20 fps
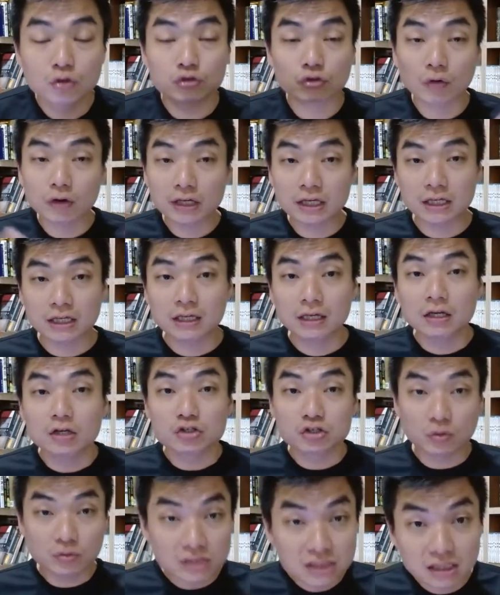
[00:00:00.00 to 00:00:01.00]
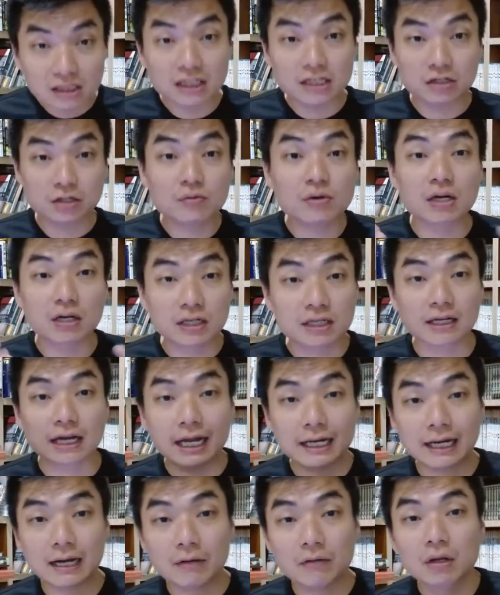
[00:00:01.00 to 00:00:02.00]
所以，从这里就可以
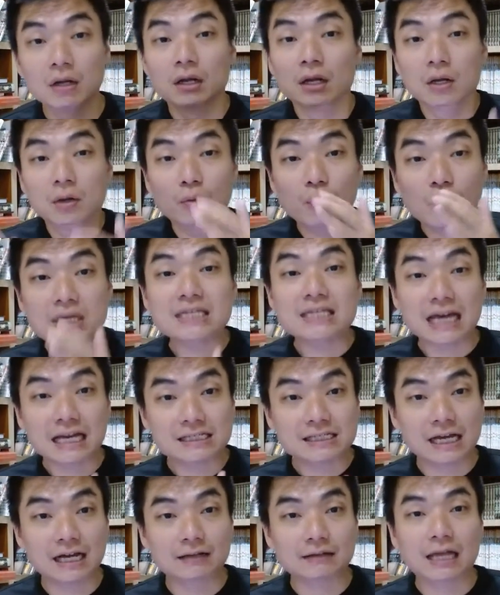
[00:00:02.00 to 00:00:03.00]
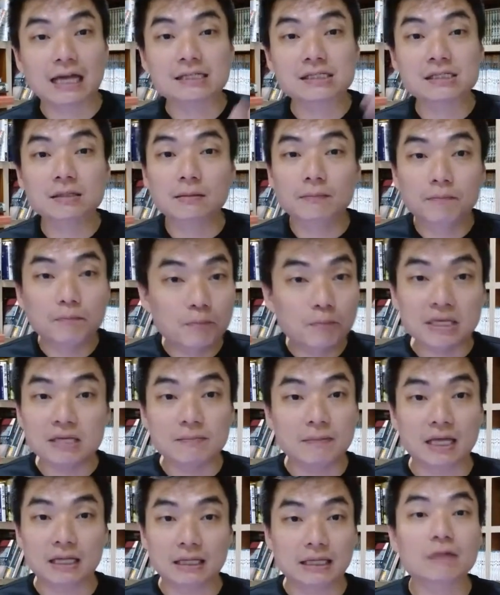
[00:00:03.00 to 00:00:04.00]
看到，魏家祥他是
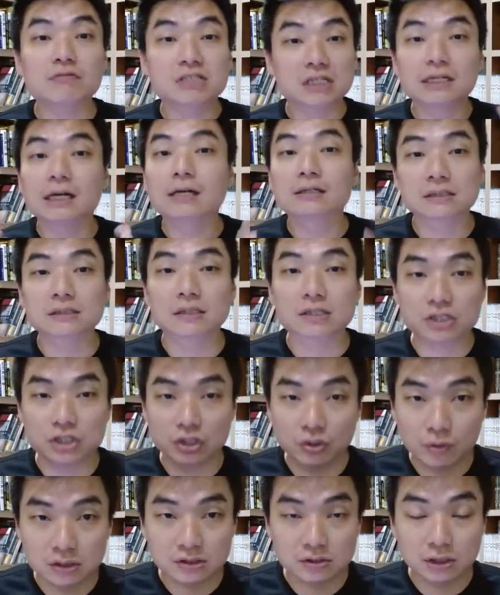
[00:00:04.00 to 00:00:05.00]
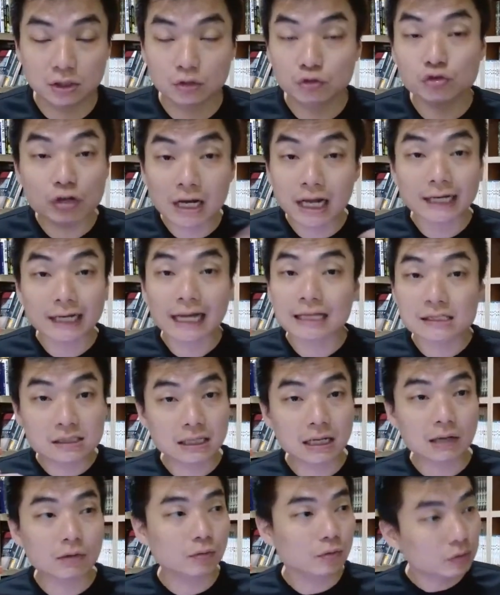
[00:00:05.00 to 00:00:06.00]
避免要这样子的情况出现。虽然他
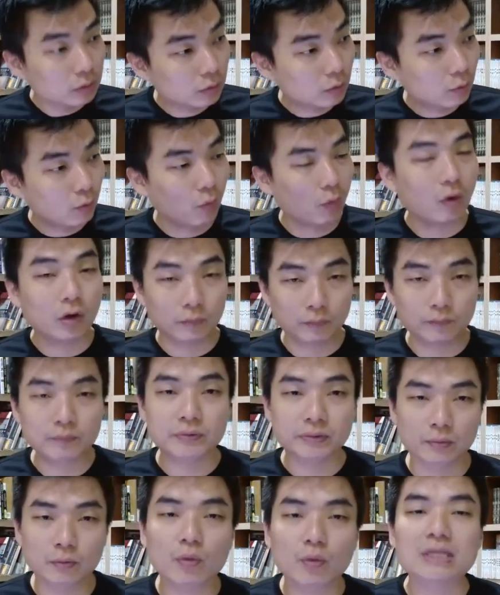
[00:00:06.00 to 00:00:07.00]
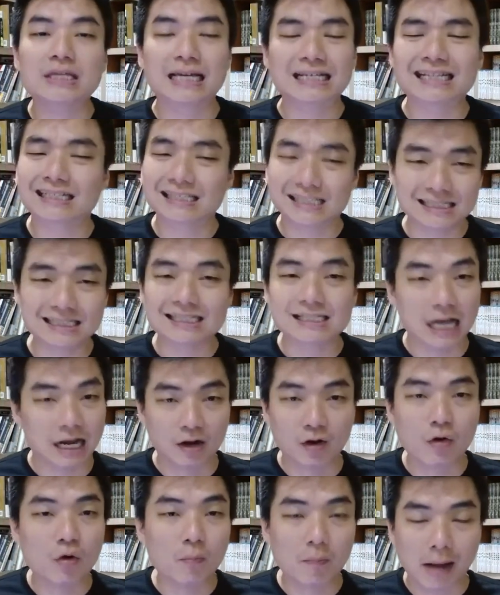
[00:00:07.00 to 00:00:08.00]
知道我。魏家祥其实
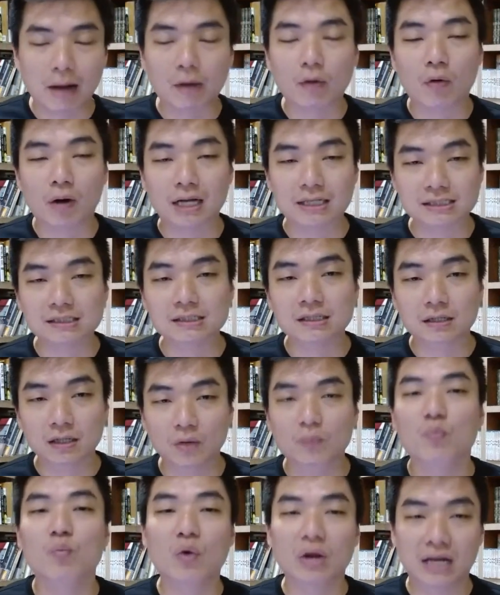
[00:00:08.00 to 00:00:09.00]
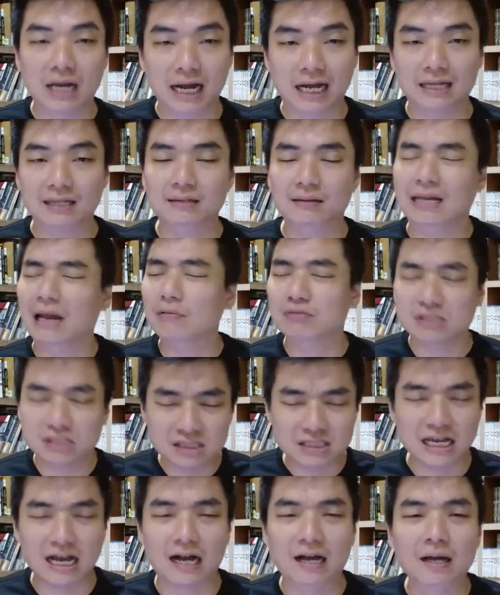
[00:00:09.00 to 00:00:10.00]
掌控马华是很稳啦。老
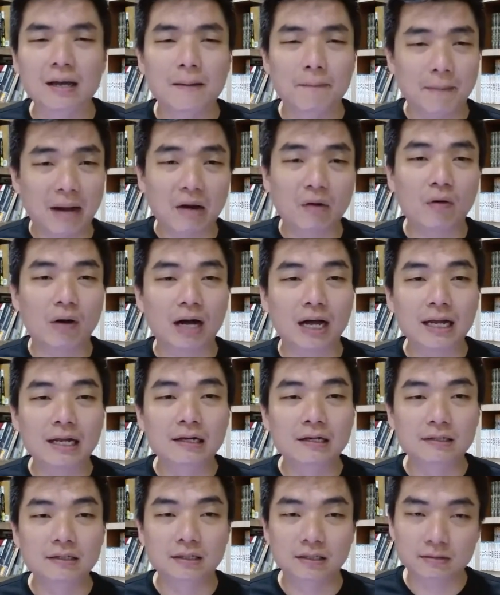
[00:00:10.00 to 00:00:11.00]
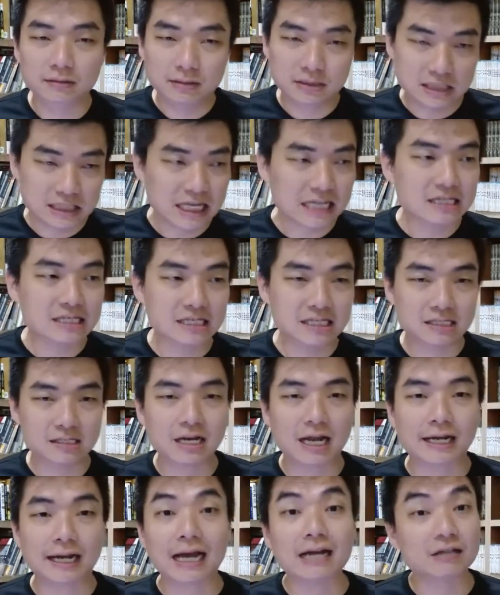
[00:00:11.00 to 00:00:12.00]
实讲，马华现
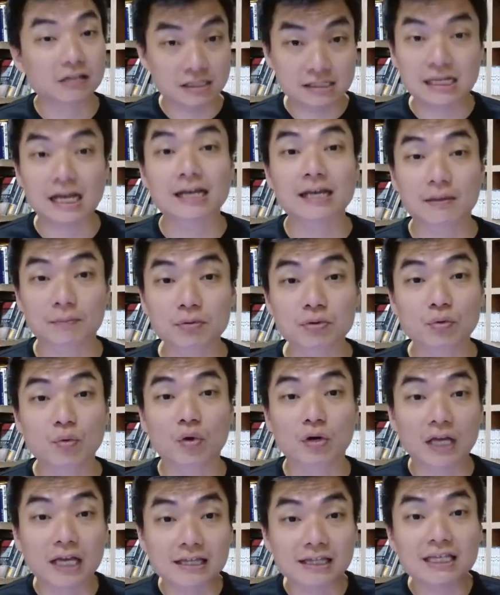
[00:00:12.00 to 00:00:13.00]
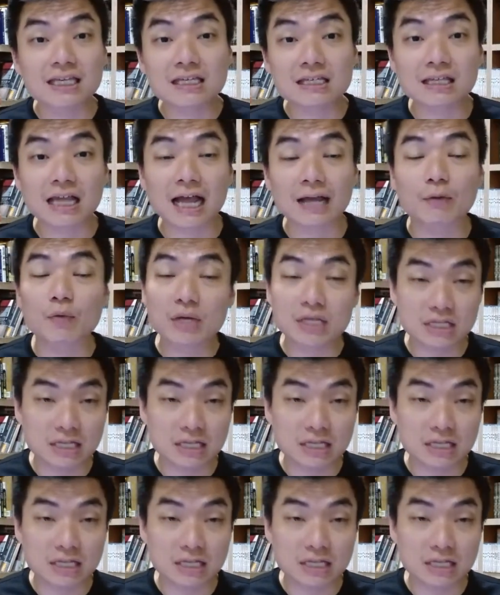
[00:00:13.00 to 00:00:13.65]
实来看人才也不多，可以替代